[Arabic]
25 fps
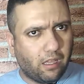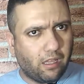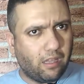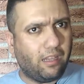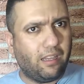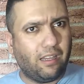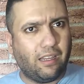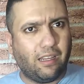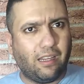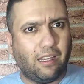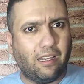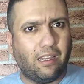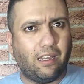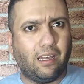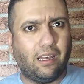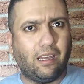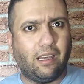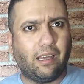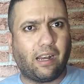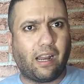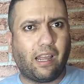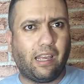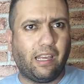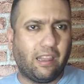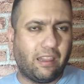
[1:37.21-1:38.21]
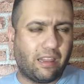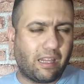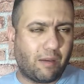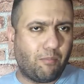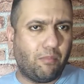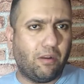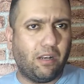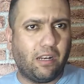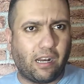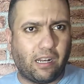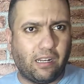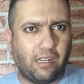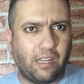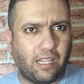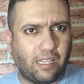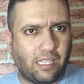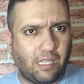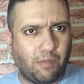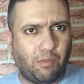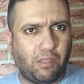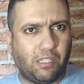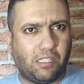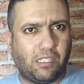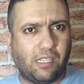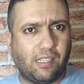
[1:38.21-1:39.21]
آه، راح ينضم لنادي
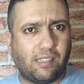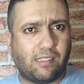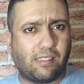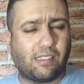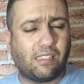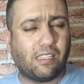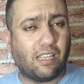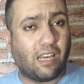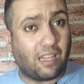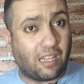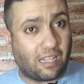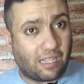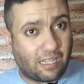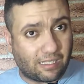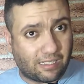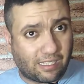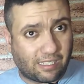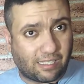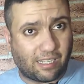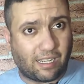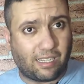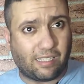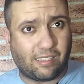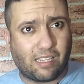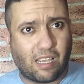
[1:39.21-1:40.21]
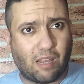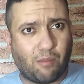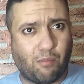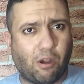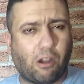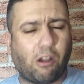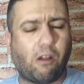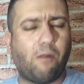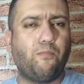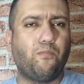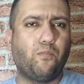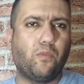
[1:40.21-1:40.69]
بيتيس آه، تصريح سابق